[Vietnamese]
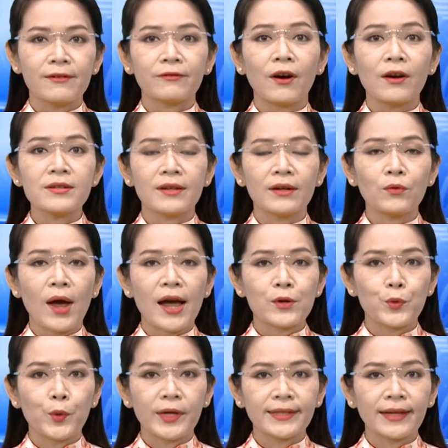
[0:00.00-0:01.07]
Phó trưởng đoàn
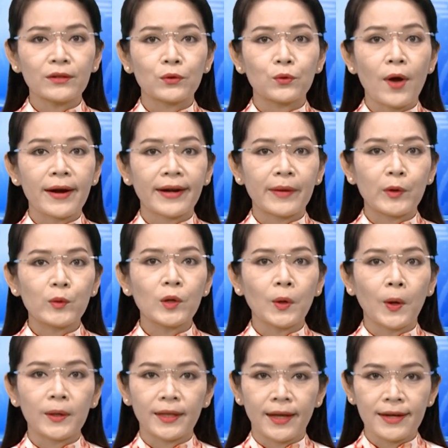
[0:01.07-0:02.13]
chuyên trách đoàn đại biểu Quốc
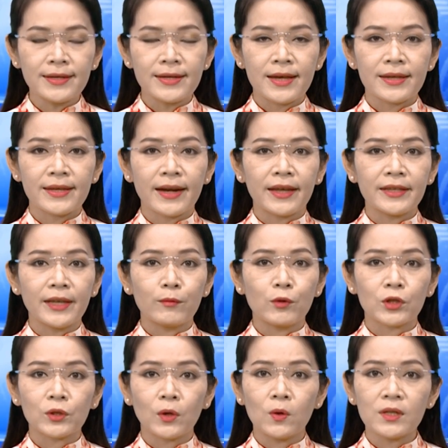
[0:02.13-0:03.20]
hội tỉnh và đại diện
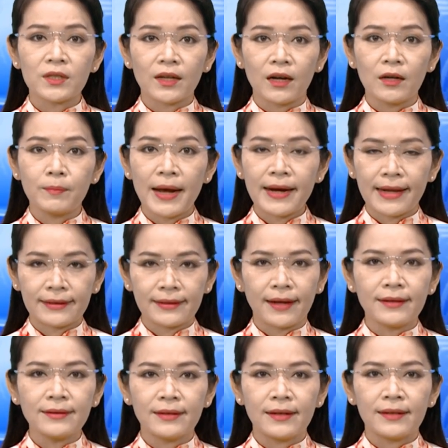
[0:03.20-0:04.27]
một số sở ban ngành
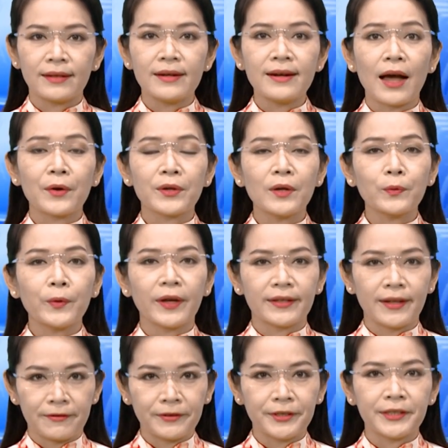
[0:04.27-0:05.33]
tỉnh, lãnh đạo chính quyền
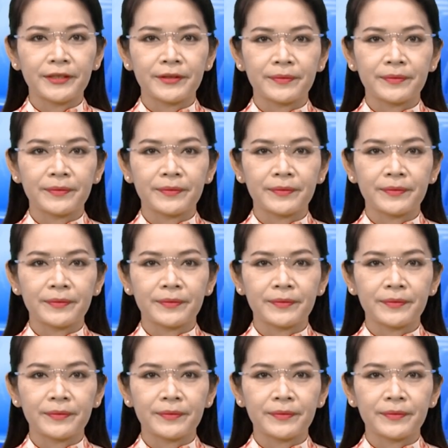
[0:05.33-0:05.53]
địa phương.